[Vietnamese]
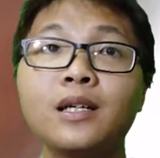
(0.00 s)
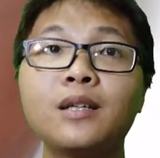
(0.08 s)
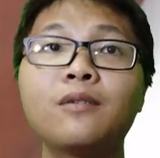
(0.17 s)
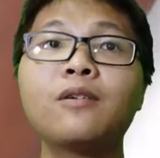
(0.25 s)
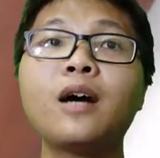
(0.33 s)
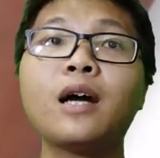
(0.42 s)

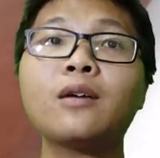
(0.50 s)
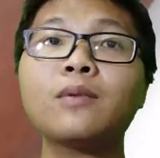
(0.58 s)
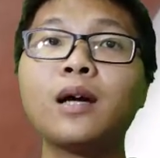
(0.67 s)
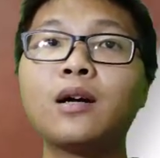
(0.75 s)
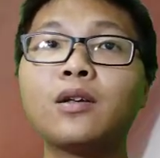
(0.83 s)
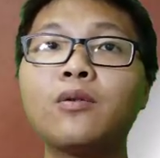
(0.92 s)
thứ hai chúng
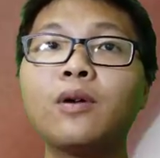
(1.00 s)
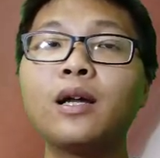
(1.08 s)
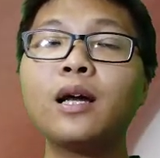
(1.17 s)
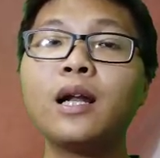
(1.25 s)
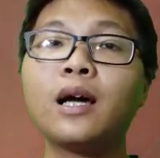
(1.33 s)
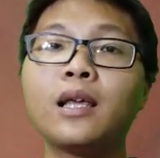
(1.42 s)
ta cần chú ý
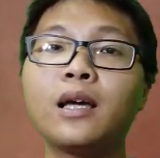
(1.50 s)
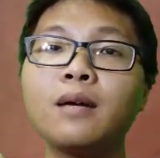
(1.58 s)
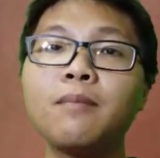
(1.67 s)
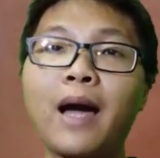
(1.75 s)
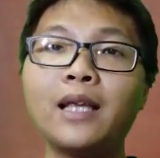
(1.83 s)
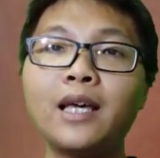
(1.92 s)
đó là những
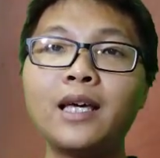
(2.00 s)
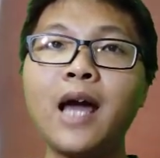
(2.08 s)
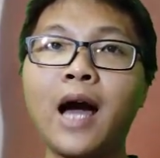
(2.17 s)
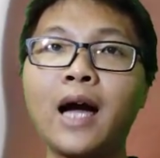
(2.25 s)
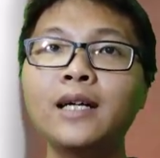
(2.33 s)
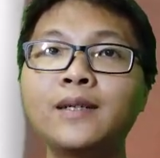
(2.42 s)
cái bảng chỉ
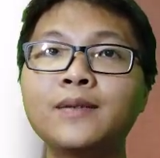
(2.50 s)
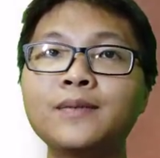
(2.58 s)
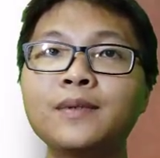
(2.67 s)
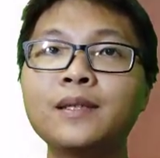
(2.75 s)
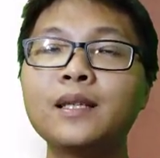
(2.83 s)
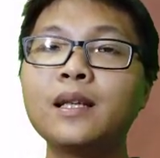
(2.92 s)
dẫn
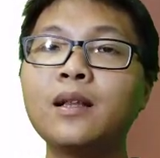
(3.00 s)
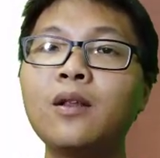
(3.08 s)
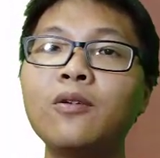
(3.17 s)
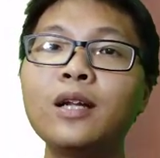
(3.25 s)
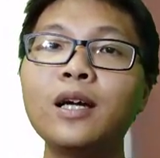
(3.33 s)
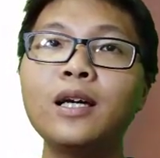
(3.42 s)

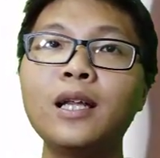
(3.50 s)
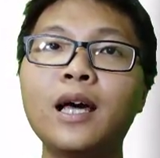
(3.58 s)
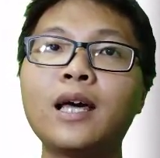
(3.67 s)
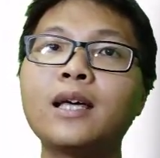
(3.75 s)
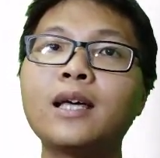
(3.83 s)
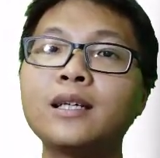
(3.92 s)
lối đi nè
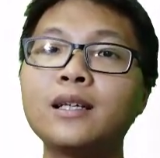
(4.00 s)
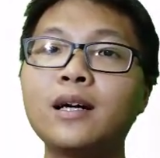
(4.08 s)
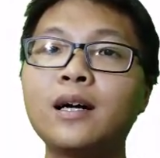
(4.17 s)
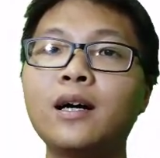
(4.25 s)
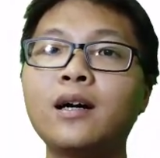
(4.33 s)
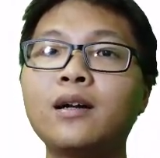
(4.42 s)

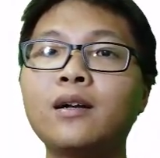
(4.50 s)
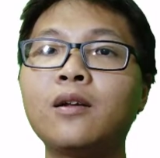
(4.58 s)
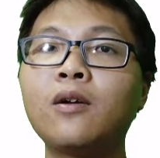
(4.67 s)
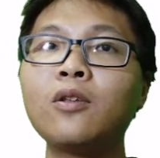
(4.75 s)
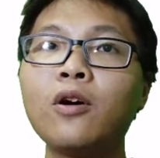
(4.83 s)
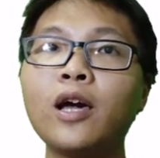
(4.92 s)
à,
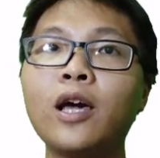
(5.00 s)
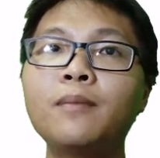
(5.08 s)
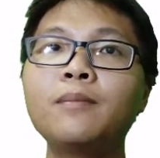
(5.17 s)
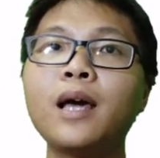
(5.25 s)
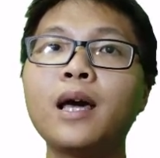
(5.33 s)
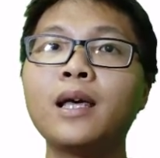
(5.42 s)
lối thoát
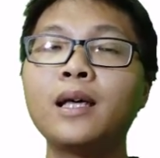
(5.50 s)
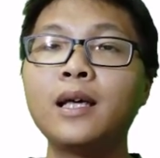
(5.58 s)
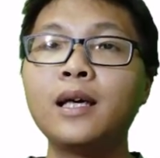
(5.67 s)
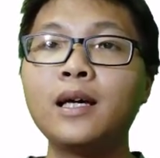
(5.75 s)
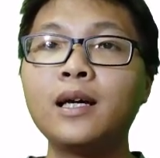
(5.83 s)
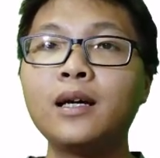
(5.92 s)
hiểm nè
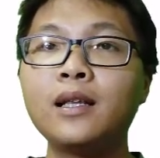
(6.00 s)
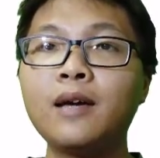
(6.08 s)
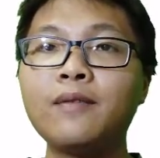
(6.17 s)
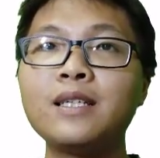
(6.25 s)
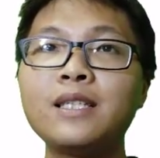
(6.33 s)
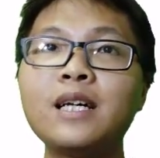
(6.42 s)
nhà
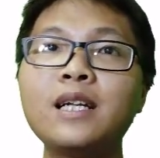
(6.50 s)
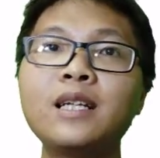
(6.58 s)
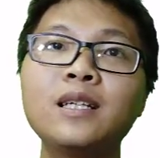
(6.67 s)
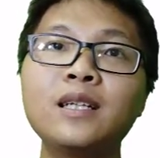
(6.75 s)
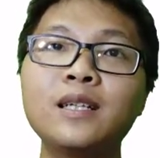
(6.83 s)
vệ sinh